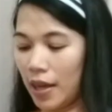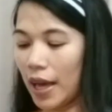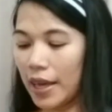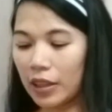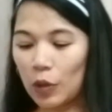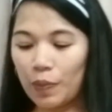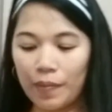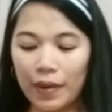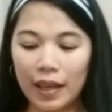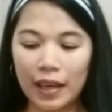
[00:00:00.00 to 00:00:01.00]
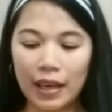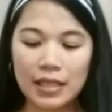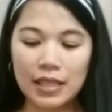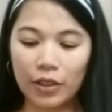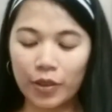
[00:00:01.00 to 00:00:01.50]
Ay eto pa pala
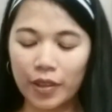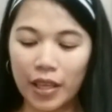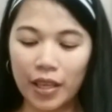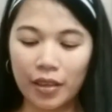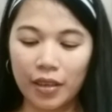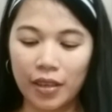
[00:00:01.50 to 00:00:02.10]
guys, eto din.